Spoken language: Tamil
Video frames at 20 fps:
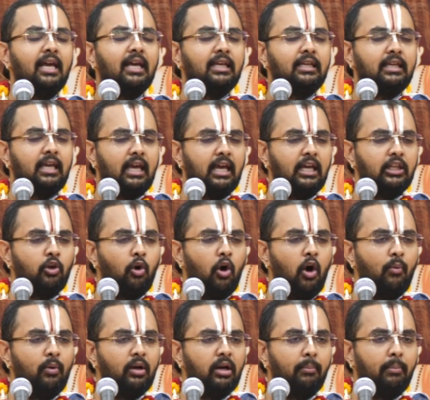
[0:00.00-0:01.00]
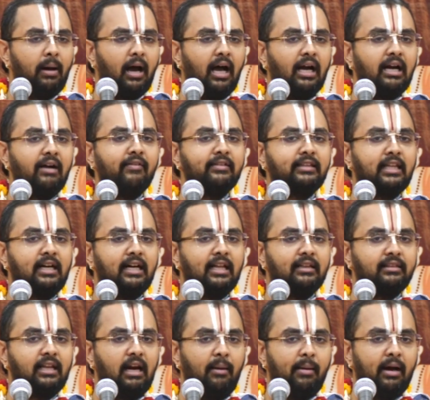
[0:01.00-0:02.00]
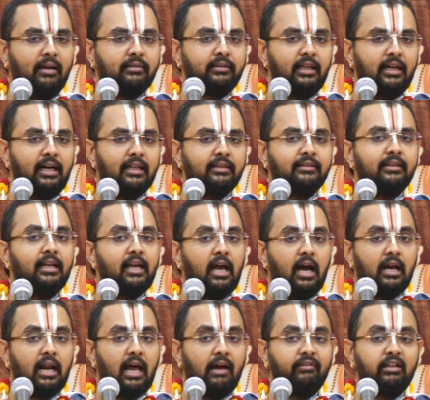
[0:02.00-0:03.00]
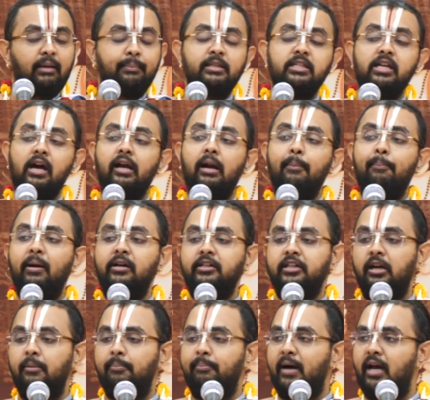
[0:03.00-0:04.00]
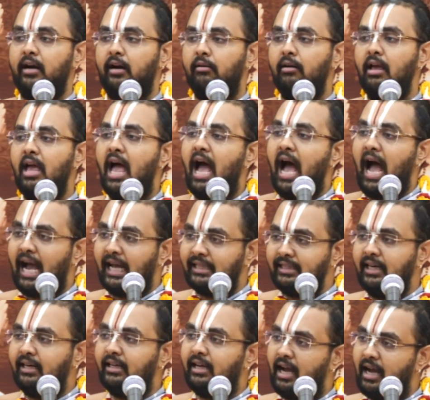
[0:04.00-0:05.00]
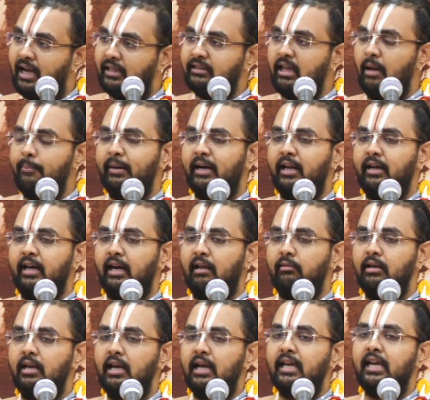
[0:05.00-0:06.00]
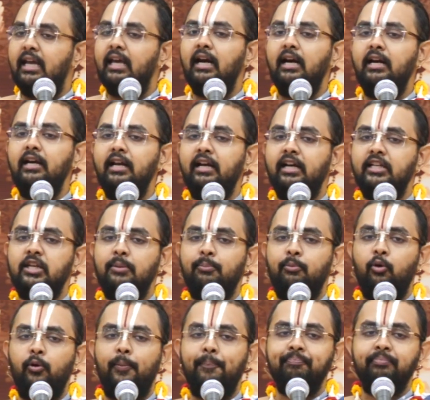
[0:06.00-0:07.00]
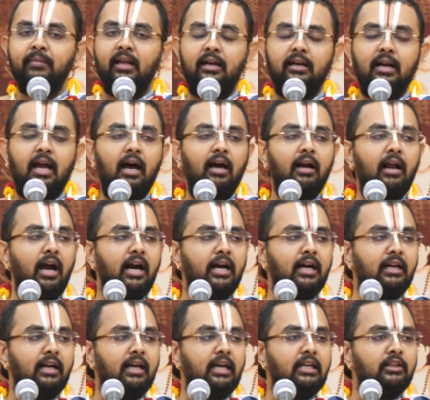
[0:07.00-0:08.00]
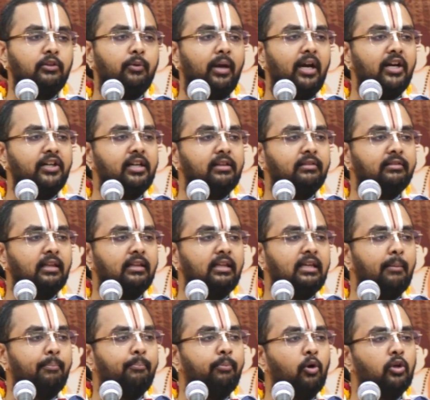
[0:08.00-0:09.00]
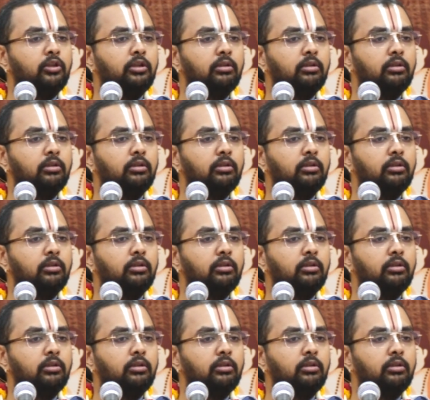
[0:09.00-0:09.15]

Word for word: ஏதோ ஒரு பாகவதனிடத்துல பக்தனிடத்துல யாராவது அபச்சாரப்பட்டிருப்பார்கள் அதற்காகத்தான் பிறக்கிற ஹிரண்ய கசிப்பு நாராயணனை துவேஷித்தது எப்போது